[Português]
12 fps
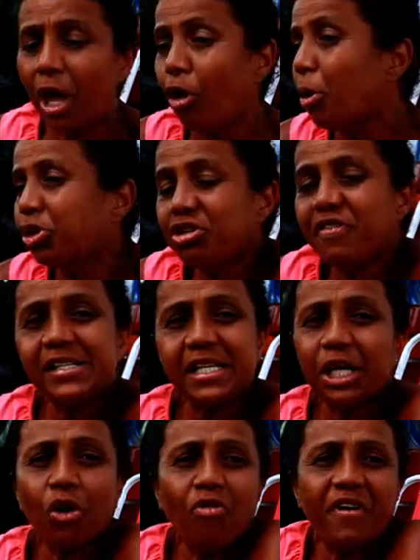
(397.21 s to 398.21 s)
É como se eu estivesse
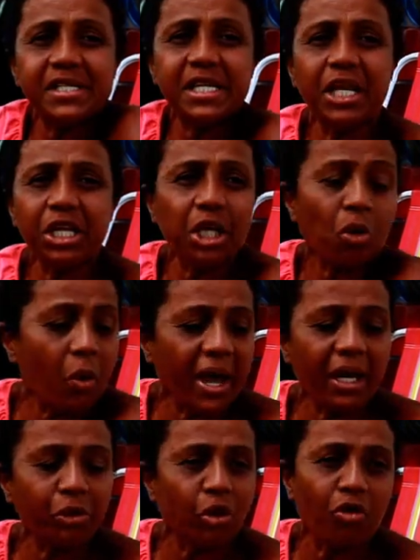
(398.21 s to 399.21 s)
aqui conversando aqui com
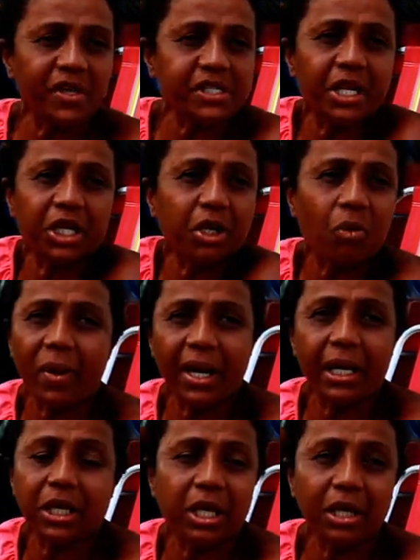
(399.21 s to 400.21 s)
ela. Eu estou conversando aqui com
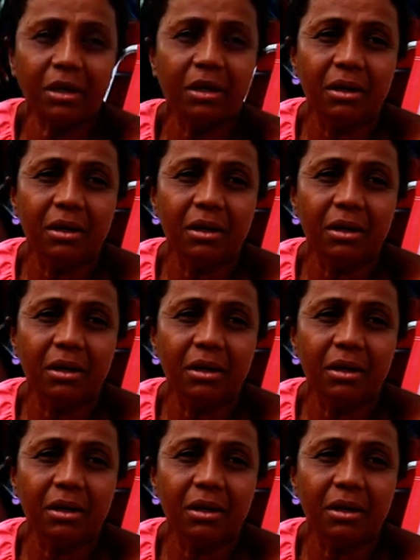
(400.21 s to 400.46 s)
ela aqui.